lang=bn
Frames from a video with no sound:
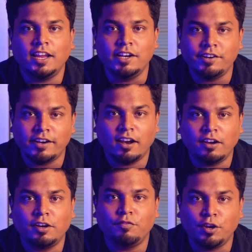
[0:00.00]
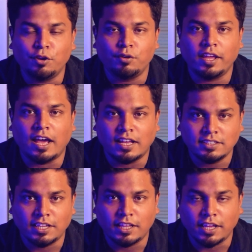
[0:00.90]
ইন্টেরিয়ার রিলেটেড ভিডিও নিয়ে
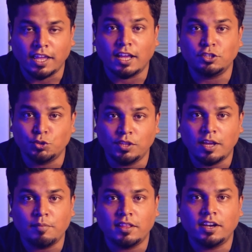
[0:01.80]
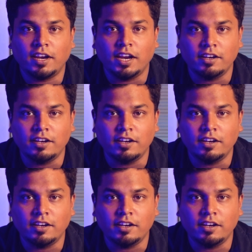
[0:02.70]
আসতেই থাকি আর যদি আপনাদের